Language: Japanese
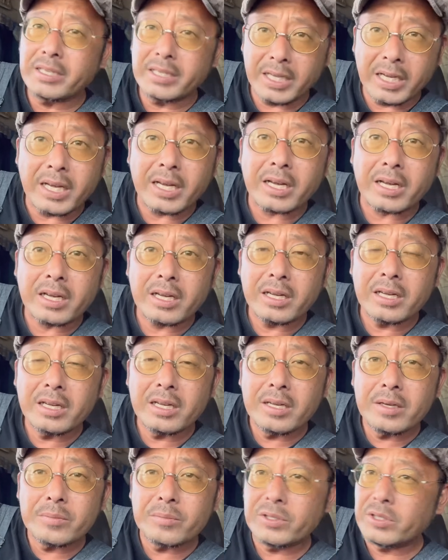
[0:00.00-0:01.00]
に
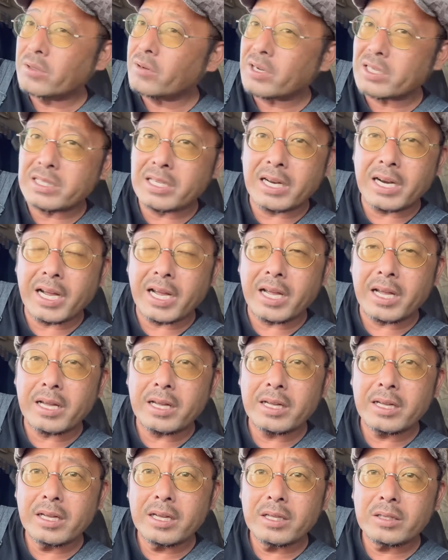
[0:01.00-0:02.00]
見逃さない
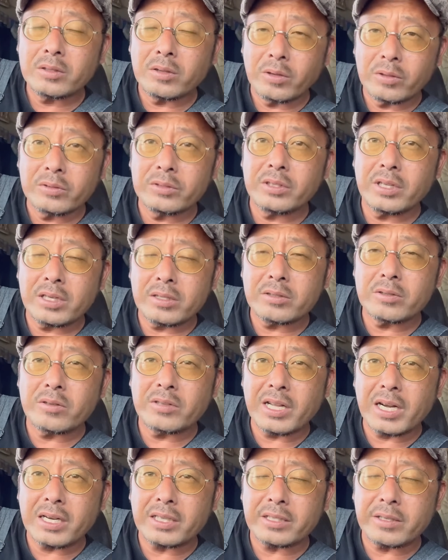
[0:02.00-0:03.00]
トンネルの
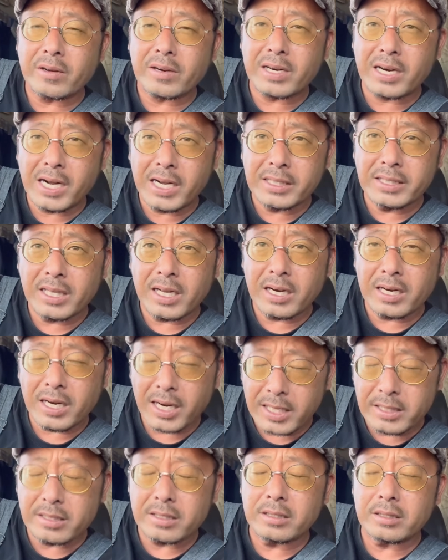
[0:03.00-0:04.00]
中では必
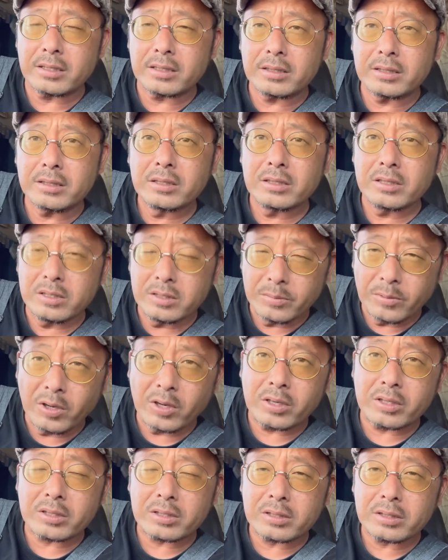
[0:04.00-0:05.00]
ず
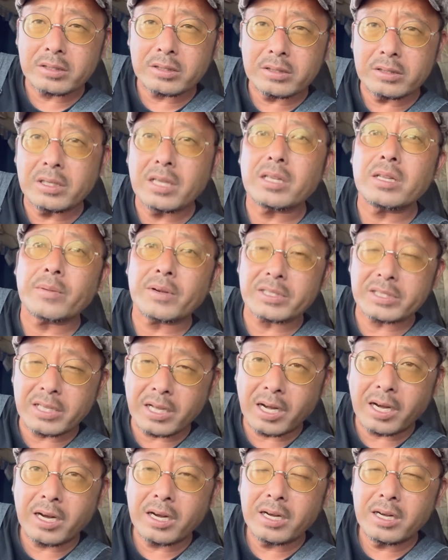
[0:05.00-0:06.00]
スモールつけてまし
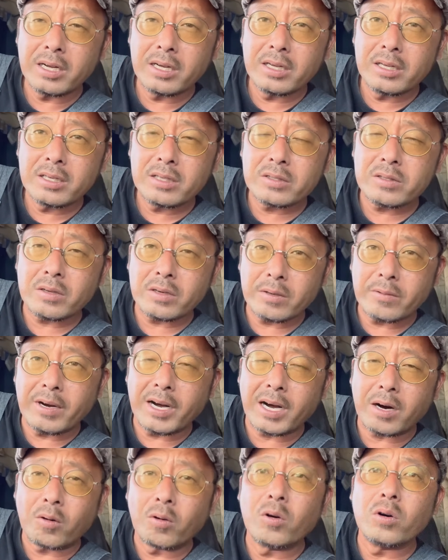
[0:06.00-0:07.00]
たそれ
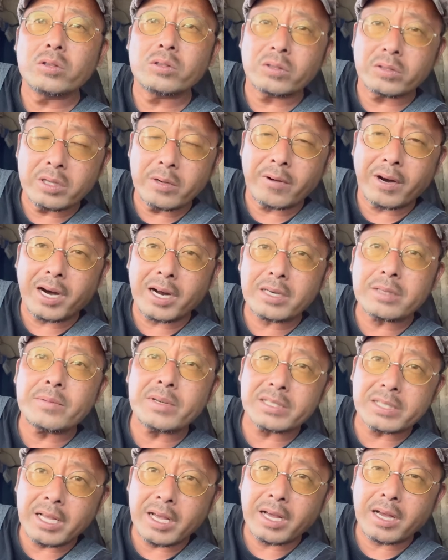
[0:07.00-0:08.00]
はオートではあり
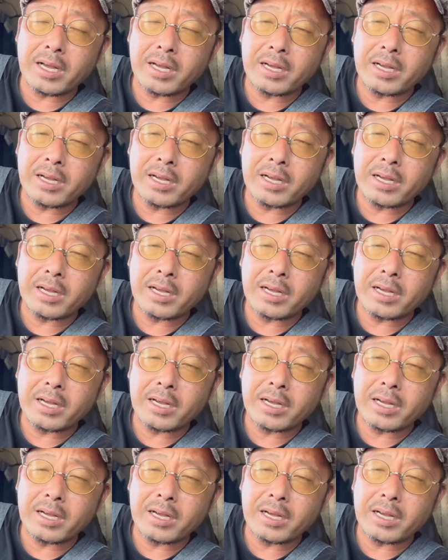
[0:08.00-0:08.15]
ません